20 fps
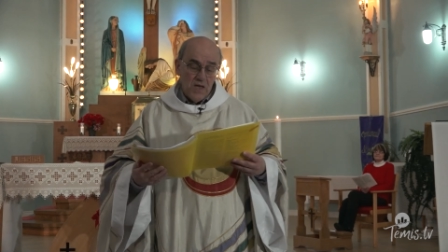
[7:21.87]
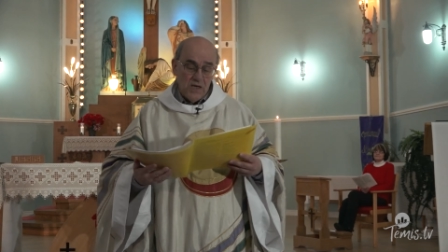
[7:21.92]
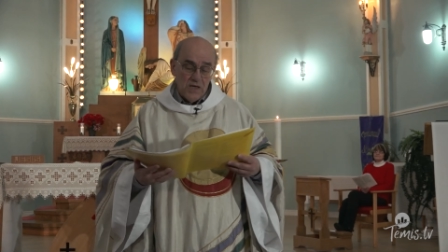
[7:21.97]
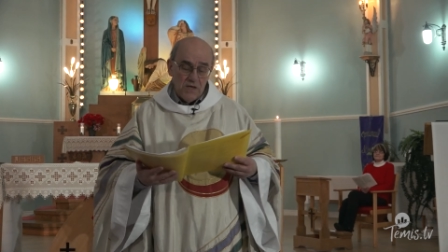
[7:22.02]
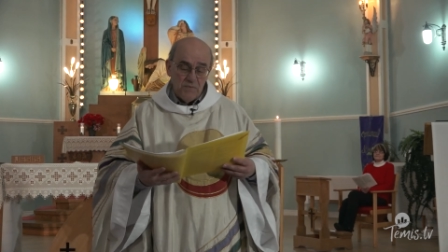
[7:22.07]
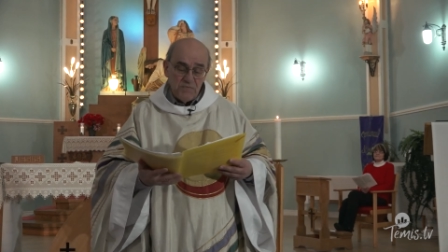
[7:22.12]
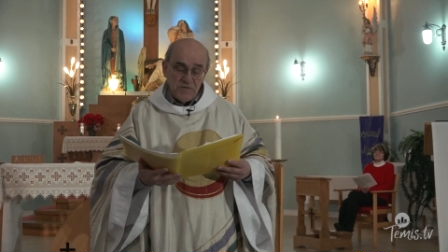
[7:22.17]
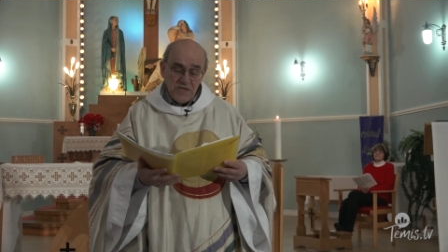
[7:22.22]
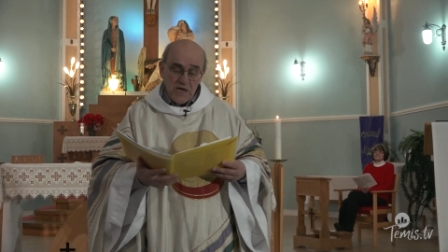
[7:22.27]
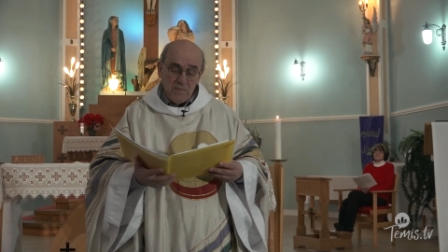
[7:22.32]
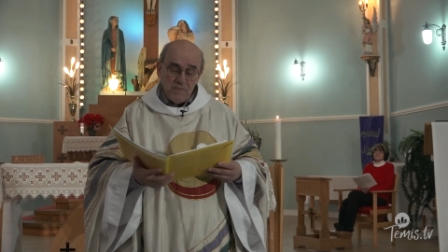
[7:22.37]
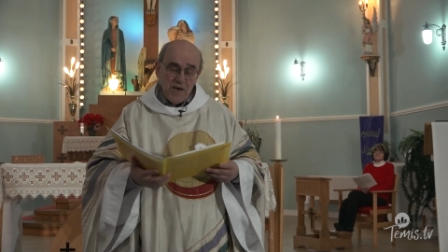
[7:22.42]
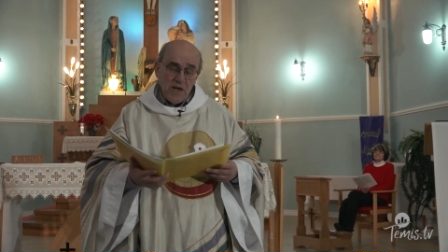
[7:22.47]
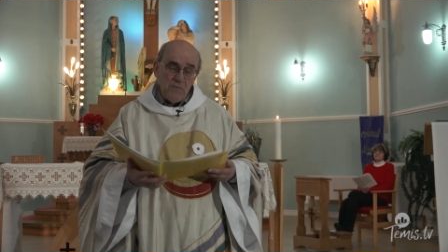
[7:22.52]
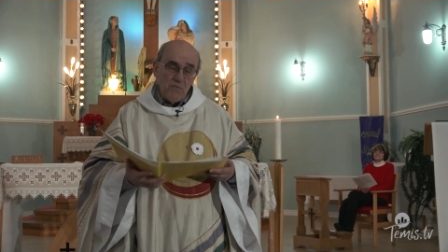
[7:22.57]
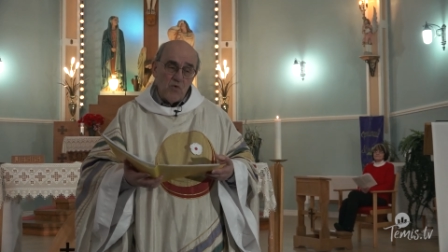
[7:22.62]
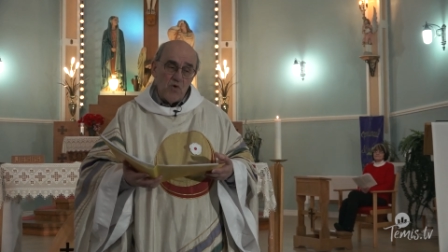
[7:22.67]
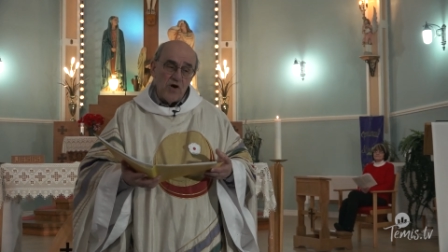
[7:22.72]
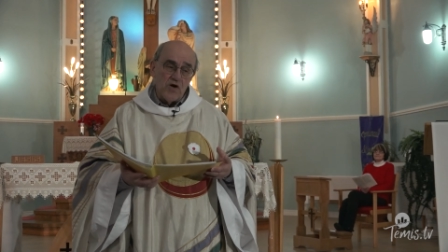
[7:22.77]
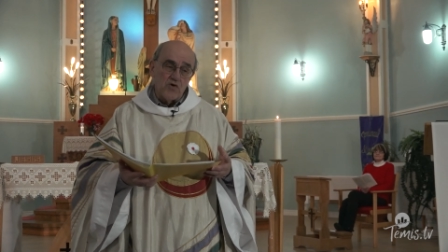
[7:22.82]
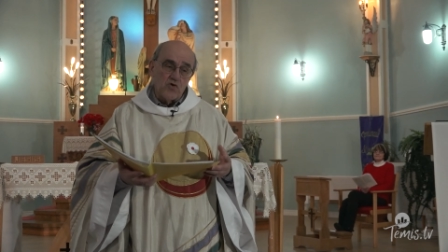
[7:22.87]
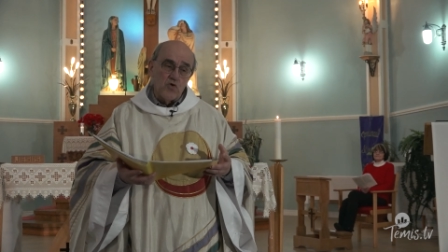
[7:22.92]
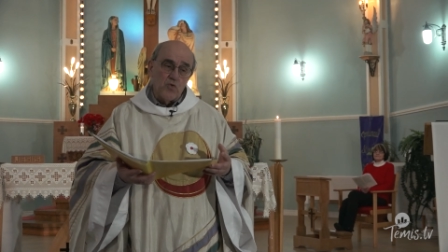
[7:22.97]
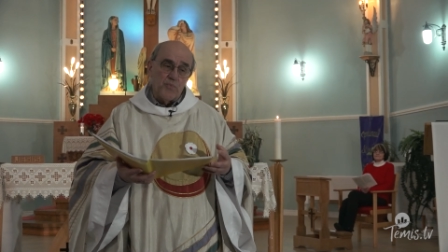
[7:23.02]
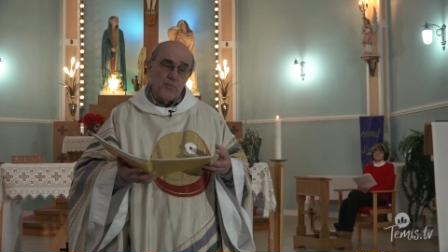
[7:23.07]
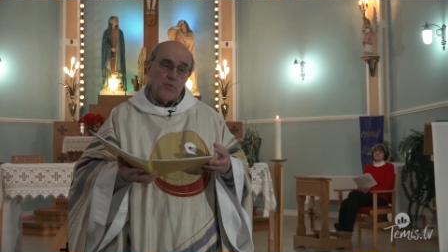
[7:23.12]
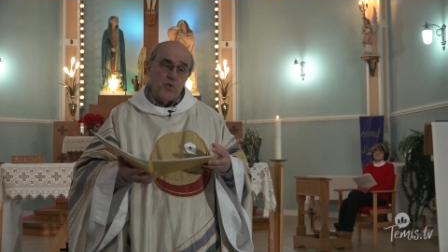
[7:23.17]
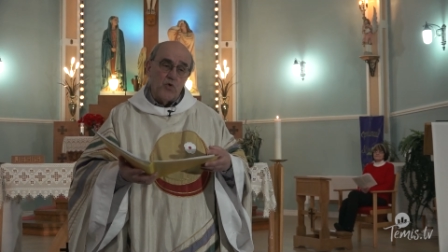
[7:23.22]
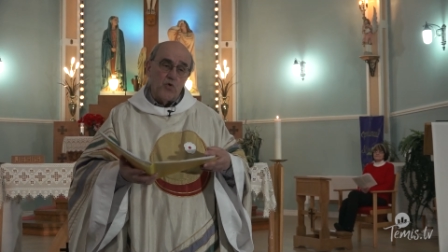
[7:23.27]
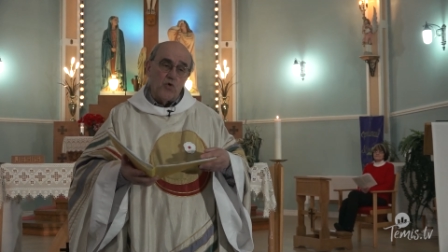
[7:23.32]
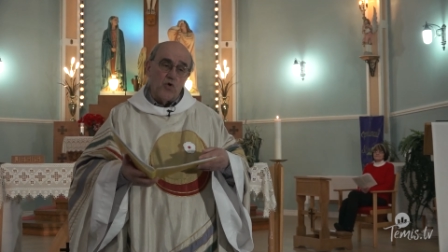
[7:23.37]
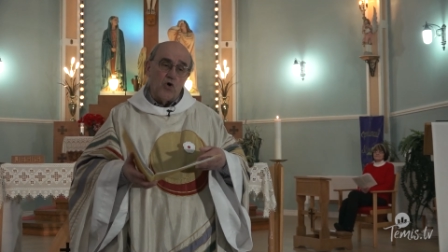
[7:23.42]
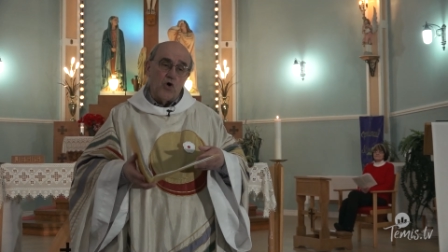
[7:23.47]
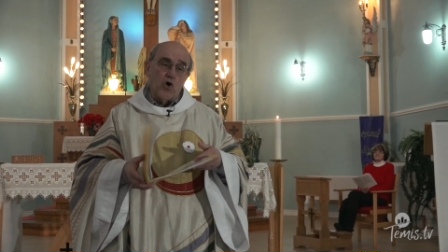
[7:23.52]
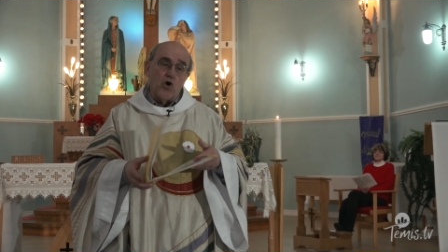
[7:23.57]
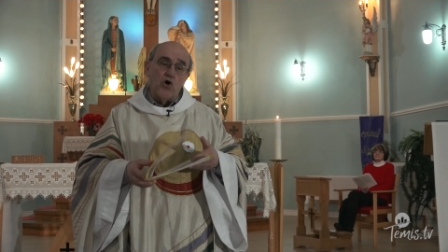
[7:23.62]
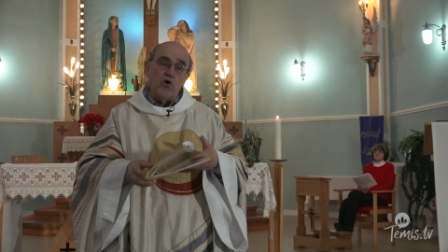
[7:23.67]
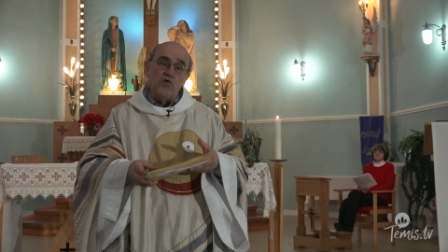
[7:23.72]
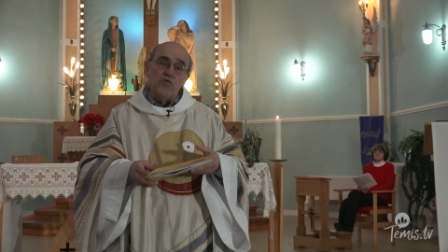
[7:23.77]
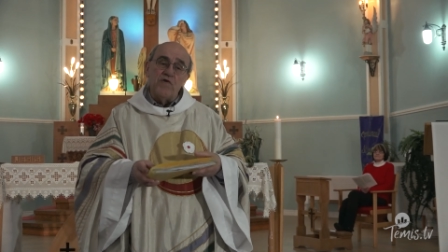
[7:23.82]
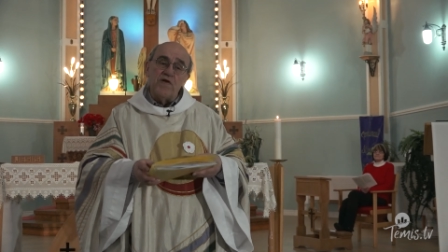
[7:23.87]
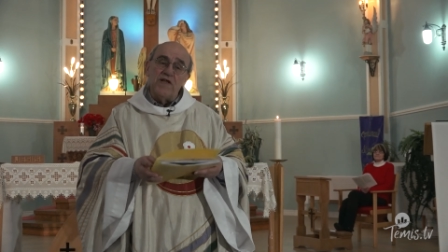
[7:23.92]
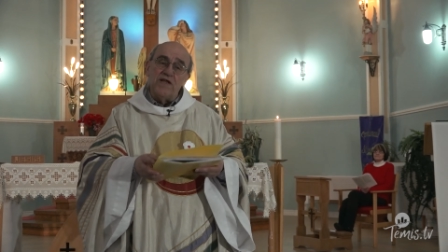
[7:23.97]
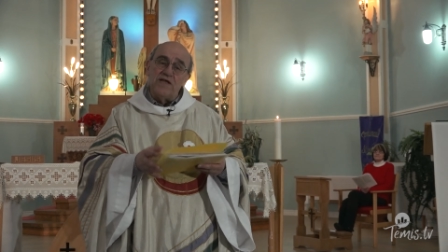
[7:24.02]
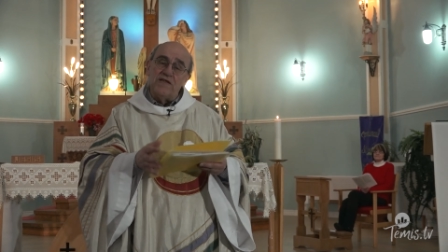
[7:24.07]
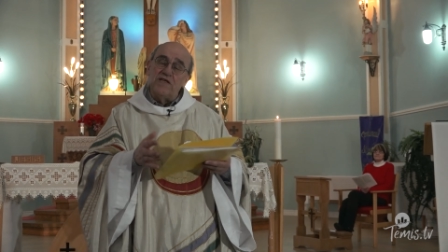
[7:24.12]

Il me semble à moi que pour relever les